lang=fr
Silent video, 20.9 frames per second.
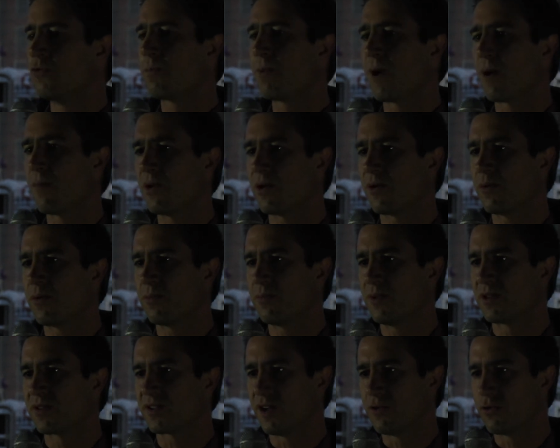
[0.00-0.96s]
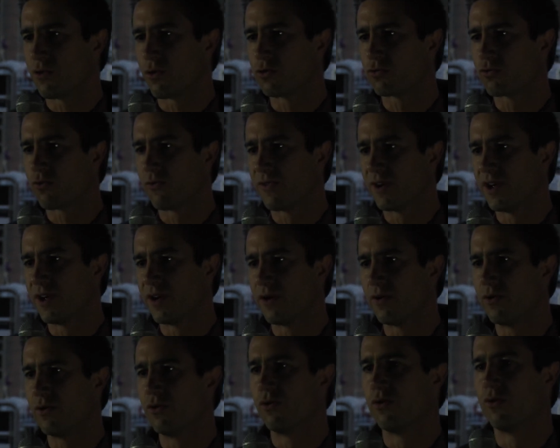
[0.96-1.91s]
permettra euh, de retrouver
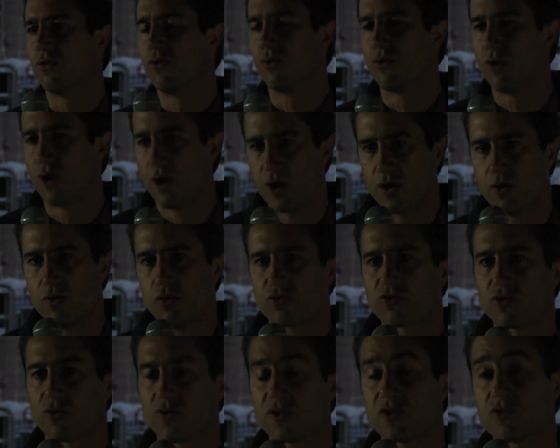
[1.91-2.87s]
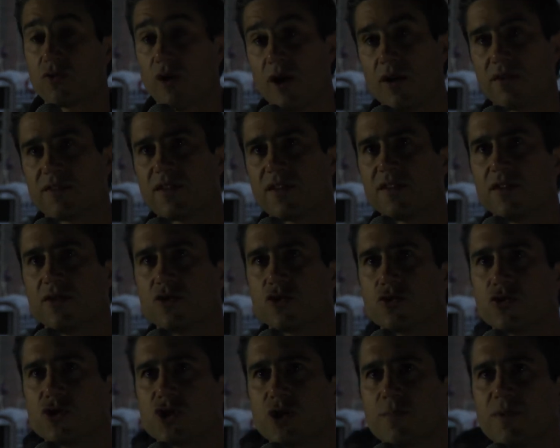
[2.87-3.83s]
le, leçon d'histoire. Alors ça,
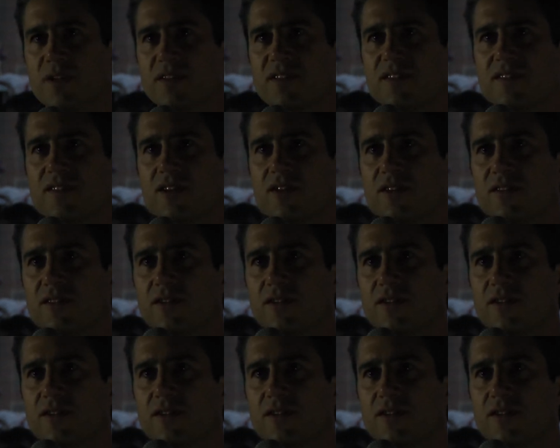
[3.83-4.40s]
j'aime bien citer